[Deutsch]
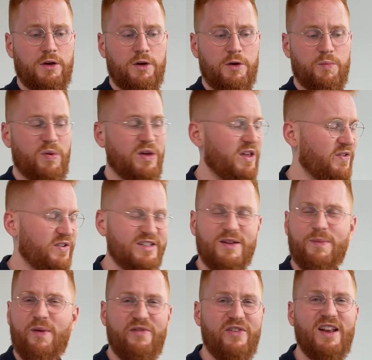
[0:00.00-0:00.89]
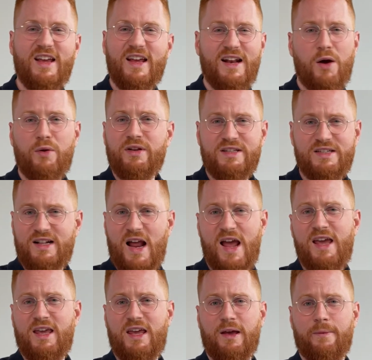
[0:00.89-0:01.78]
bei ihr war es aber wieder genau das
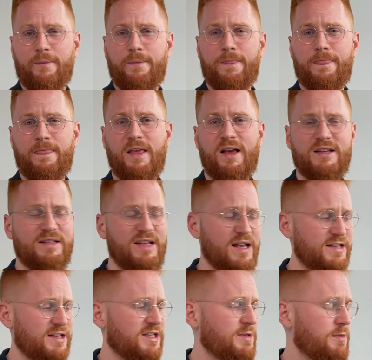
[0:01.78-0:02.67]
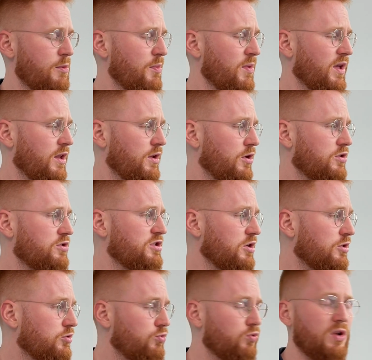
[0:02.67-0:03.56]
Gleiche. Na, als erstes habe ich mir gedacht,
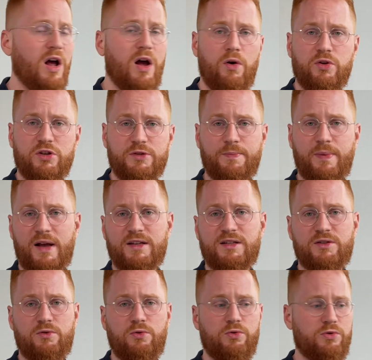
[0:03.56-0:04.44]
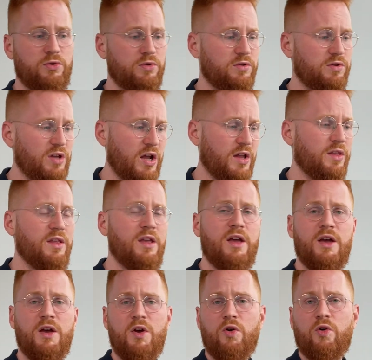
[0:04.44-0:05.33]
schaut gut aus, passt gut. Und dann
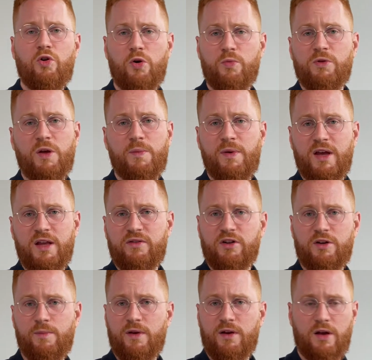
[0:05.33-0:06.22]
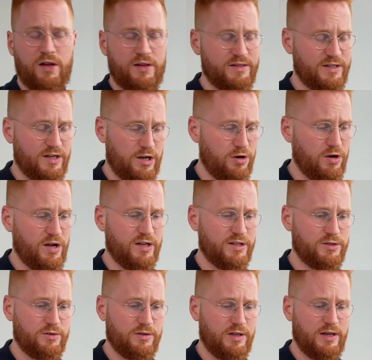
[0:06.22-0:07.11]
kommt aber irgendwann einmal ganz klar
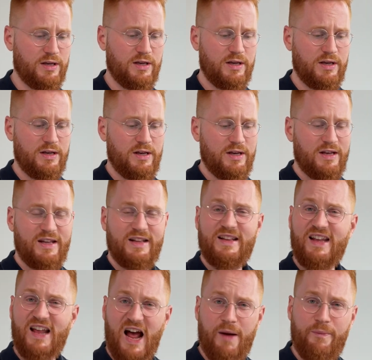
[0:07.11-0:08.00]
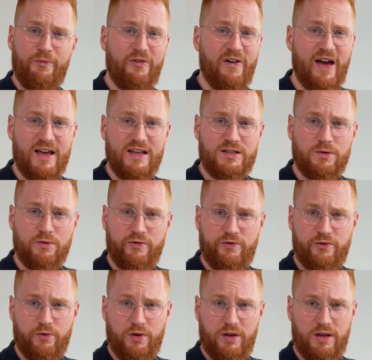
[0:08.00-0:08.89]
so die, die Abweisung
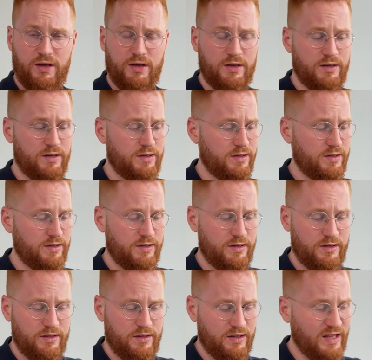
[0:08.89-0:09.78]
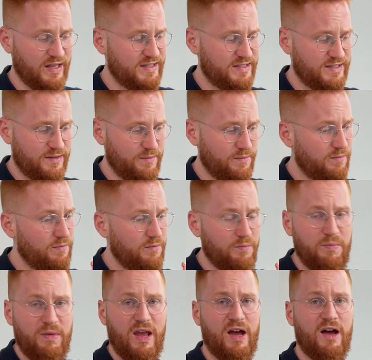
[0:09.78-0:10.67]
von ihr, dass
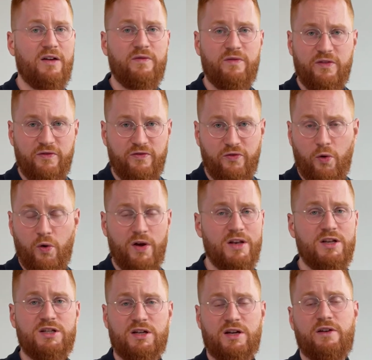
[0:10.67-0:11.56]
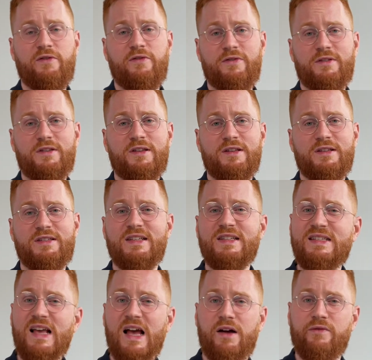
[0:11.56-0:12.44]
mehr wie Freundschaft sie
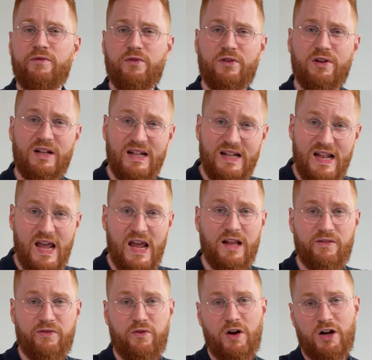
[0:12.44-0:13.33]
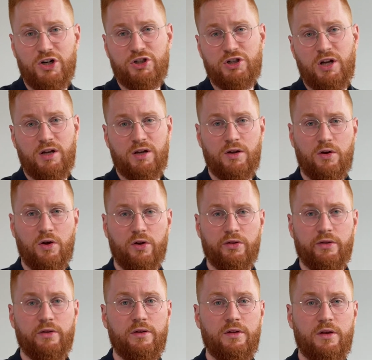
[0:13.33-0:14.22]
sich einfach nicht vorstellen kann
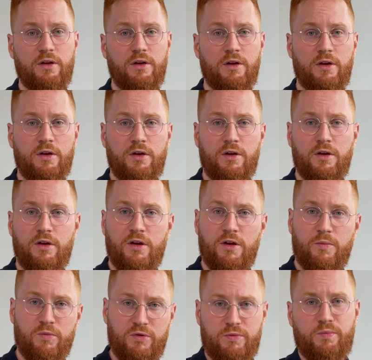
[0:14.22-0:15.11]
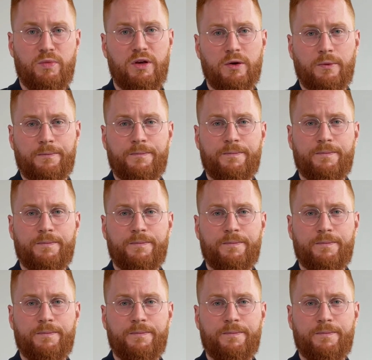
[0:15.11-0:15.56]
mit mir.